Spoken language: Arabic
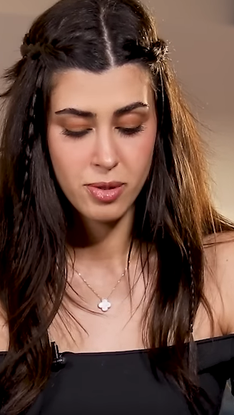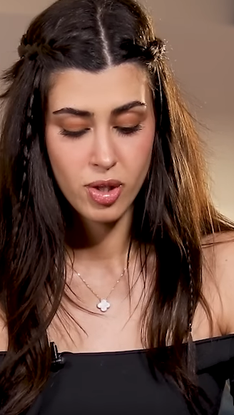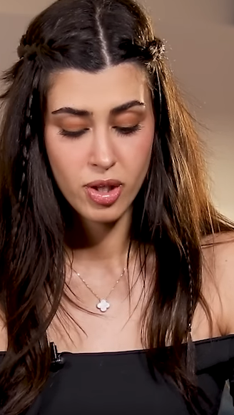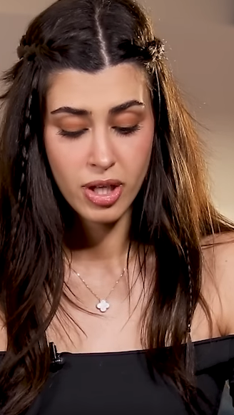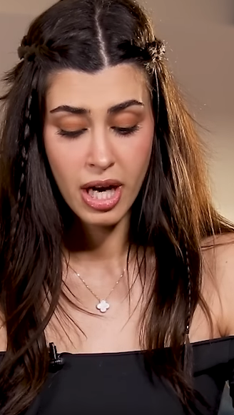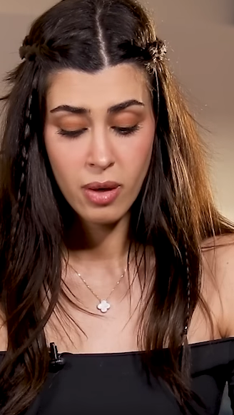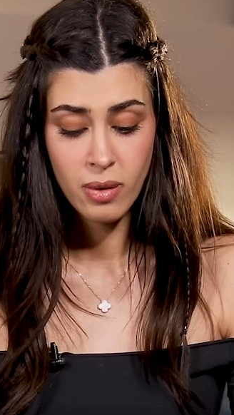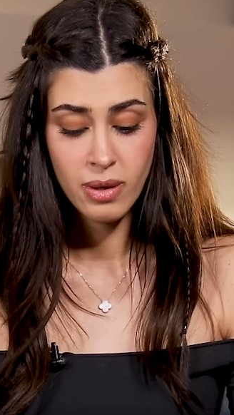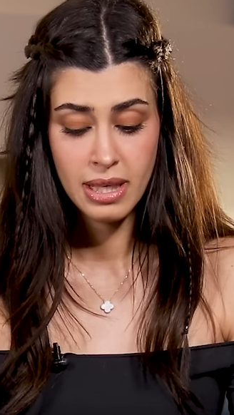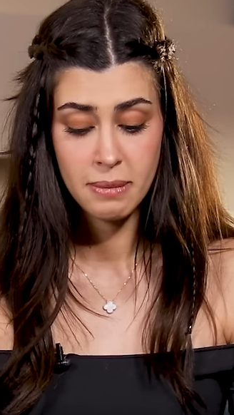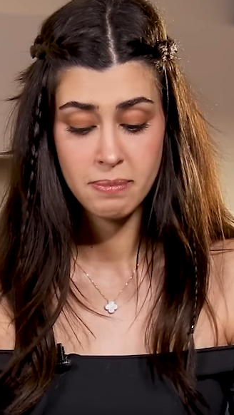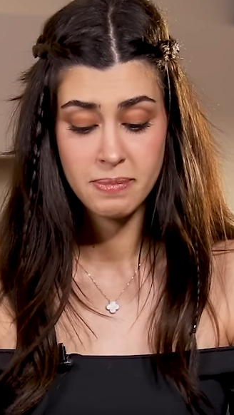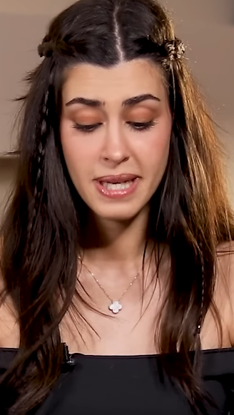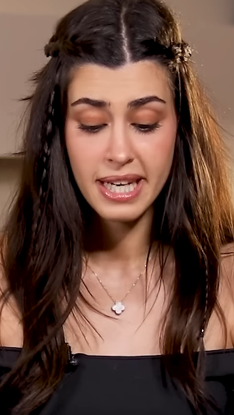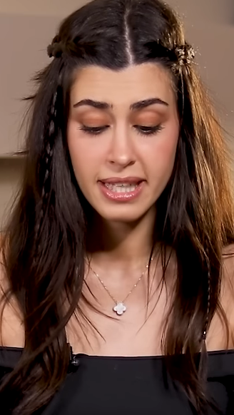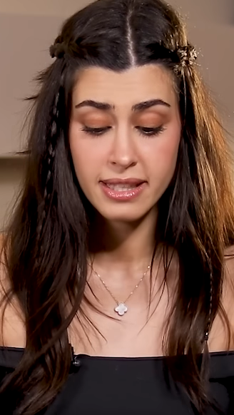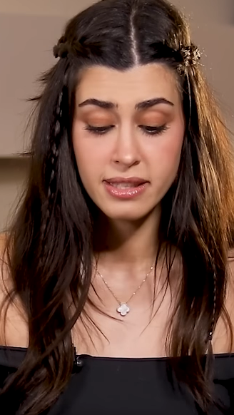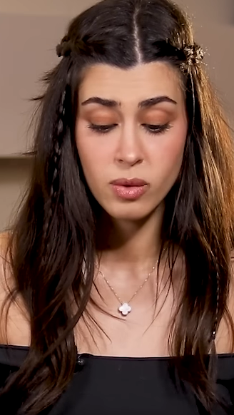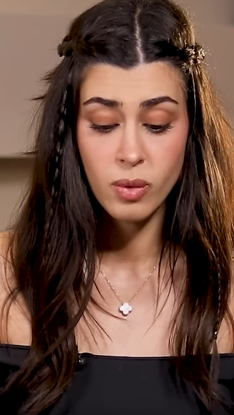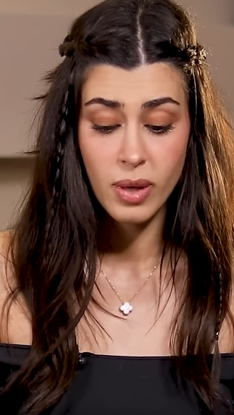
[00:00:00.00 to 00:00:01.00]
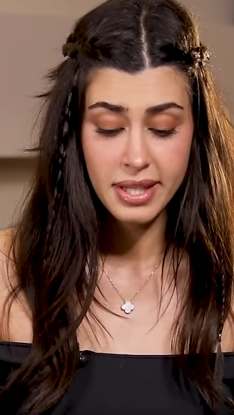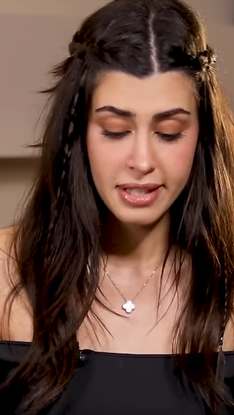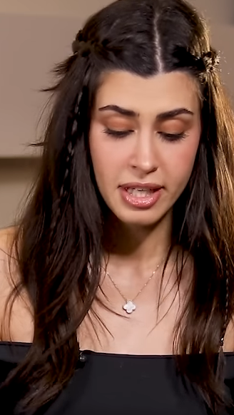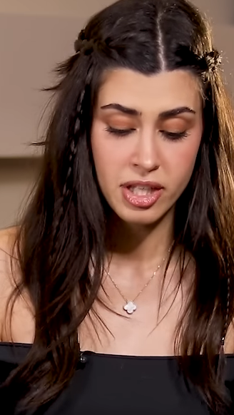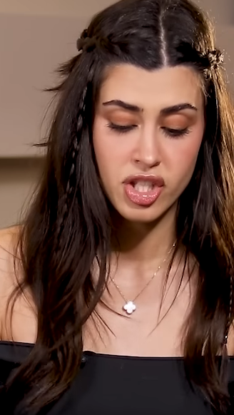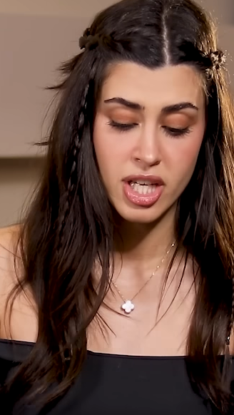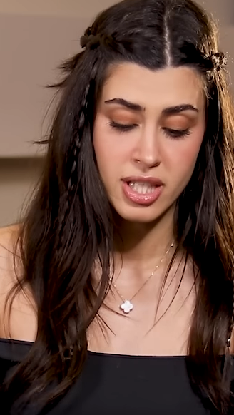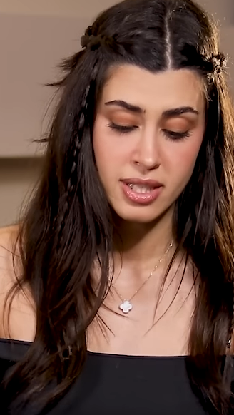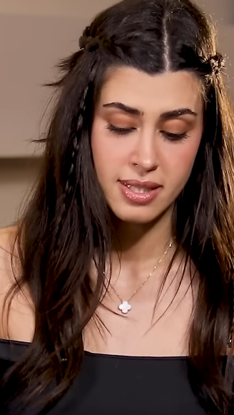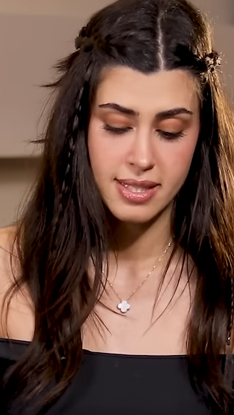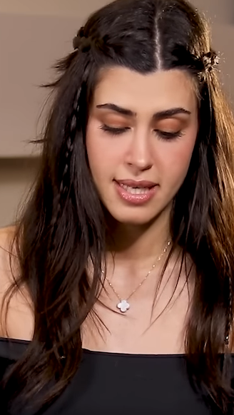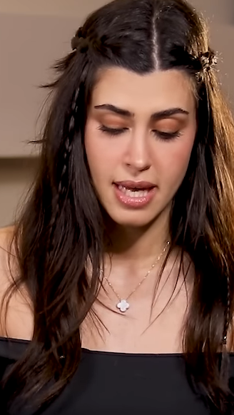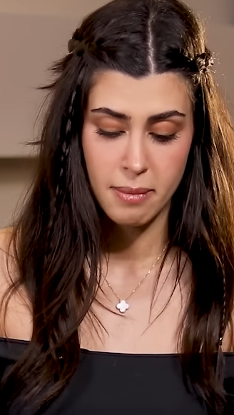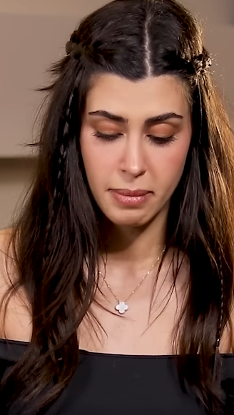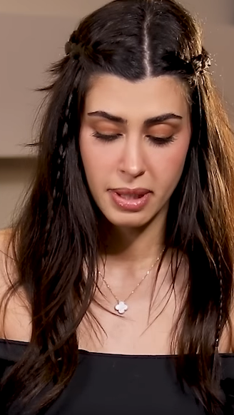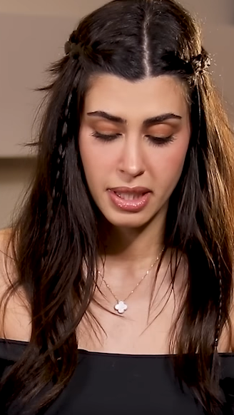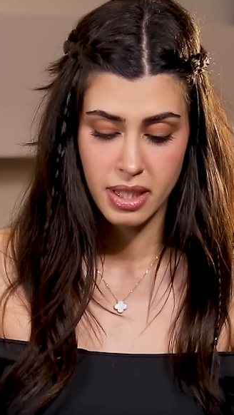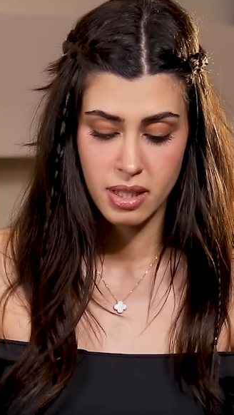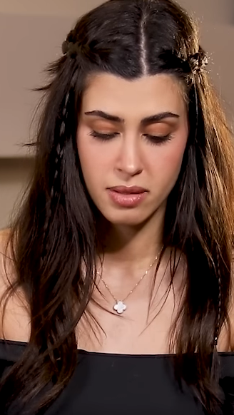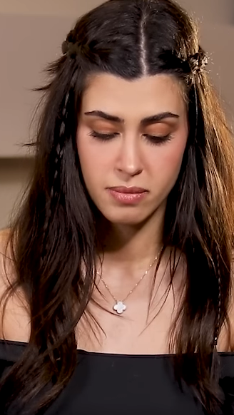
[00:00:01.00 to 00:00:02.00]
بسرعه ولا بتاخدي وقت عشان
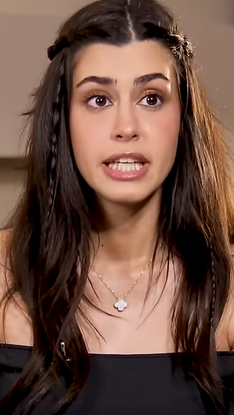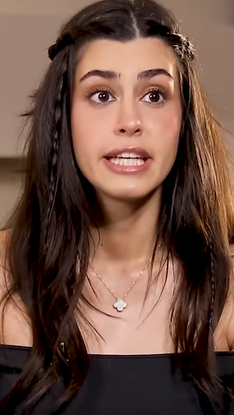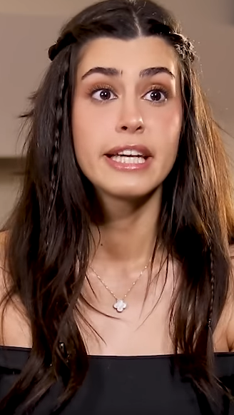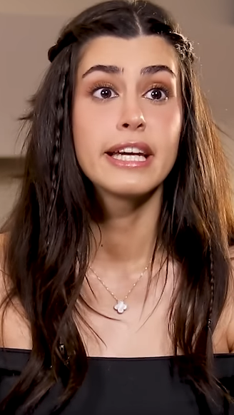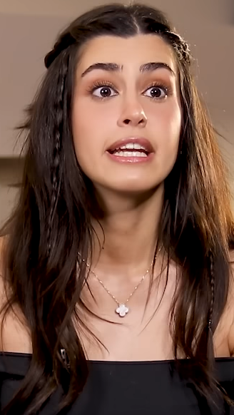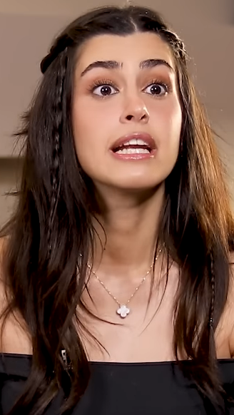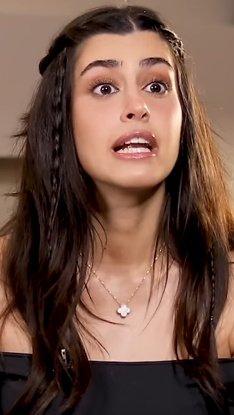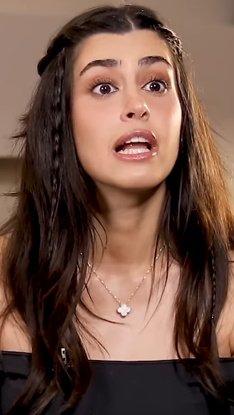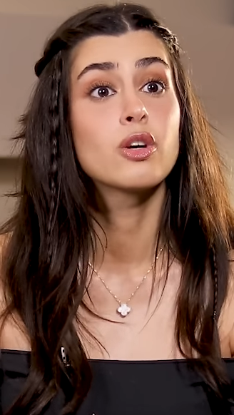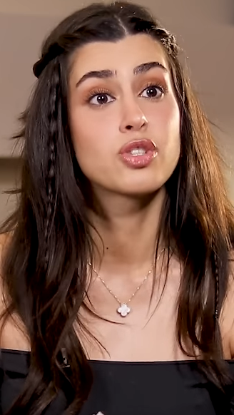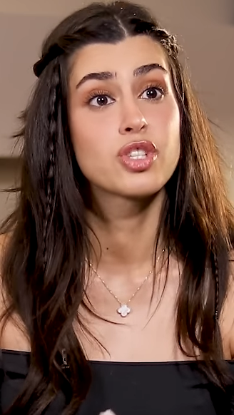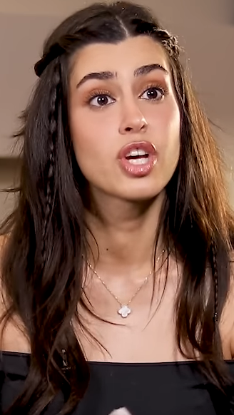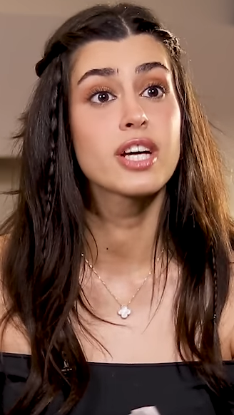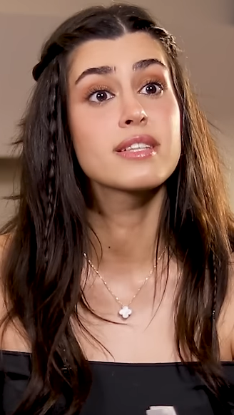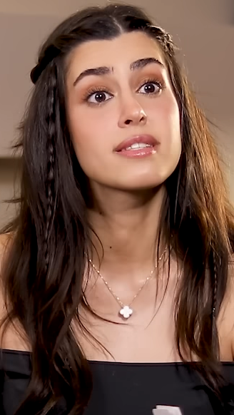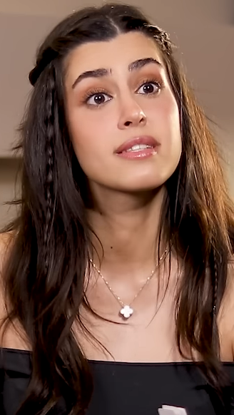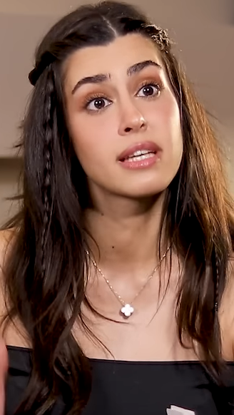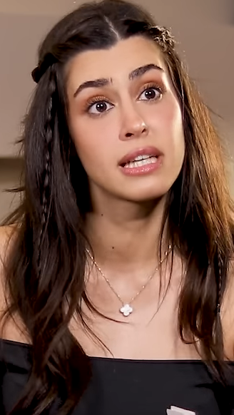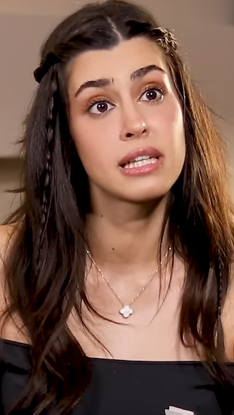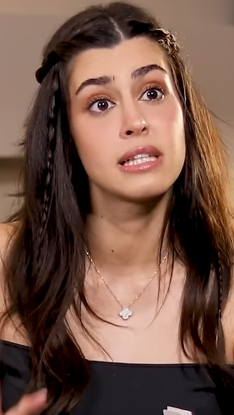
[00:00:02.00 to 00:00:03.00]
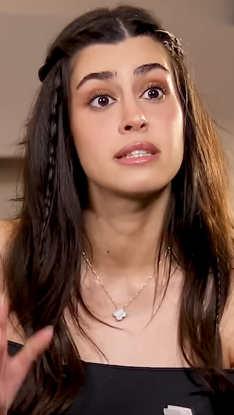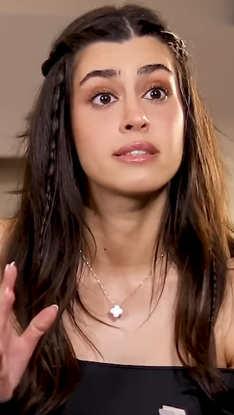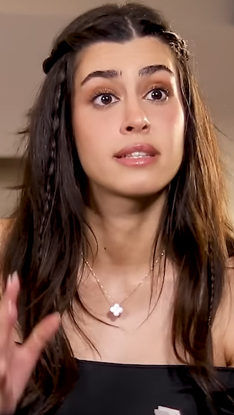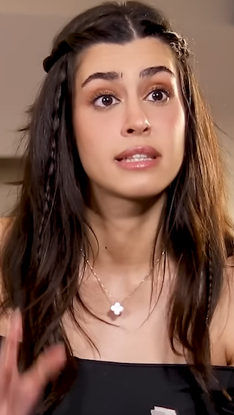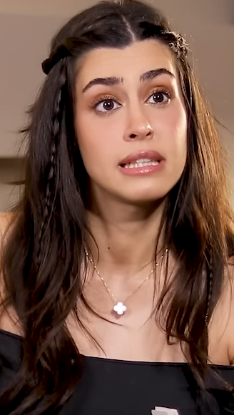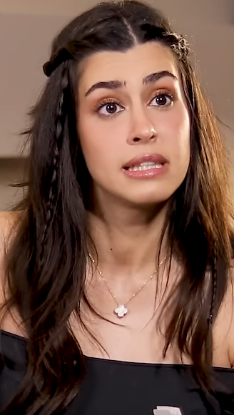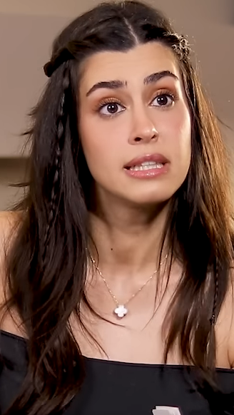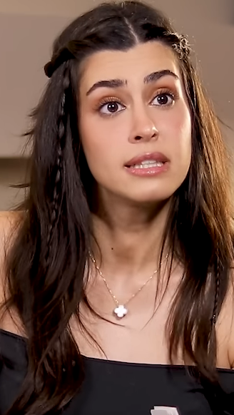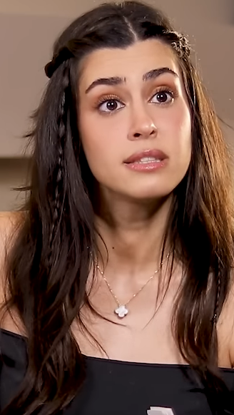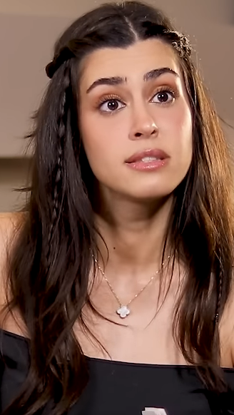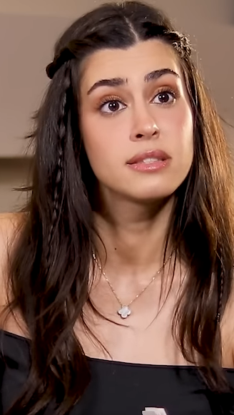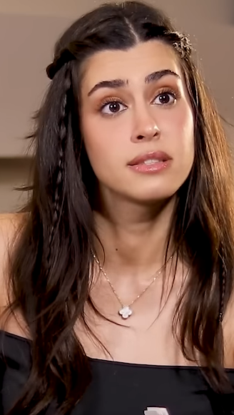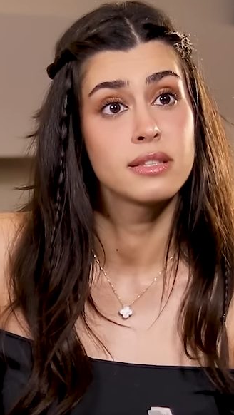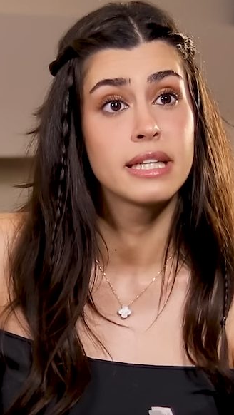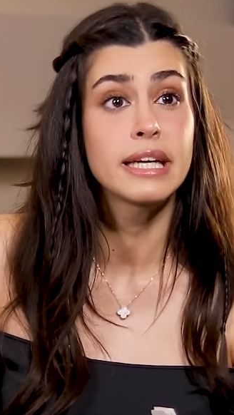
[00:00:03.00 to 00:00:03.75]
تسامحي يعني لو شخص غلط غلط